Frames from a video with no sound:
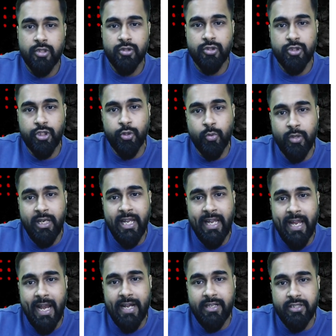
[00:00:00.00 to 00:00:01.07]
न्यूली
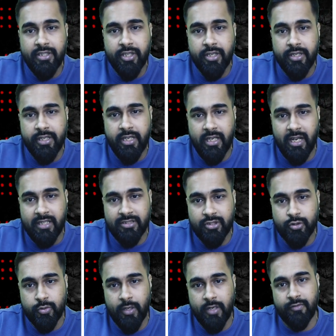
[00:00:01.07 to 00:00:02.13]
एंटर्ड
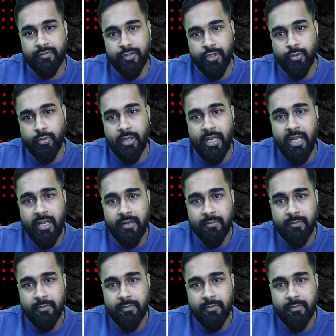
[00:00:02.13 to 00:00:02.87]
क्लास ट्वेल्व न्यूली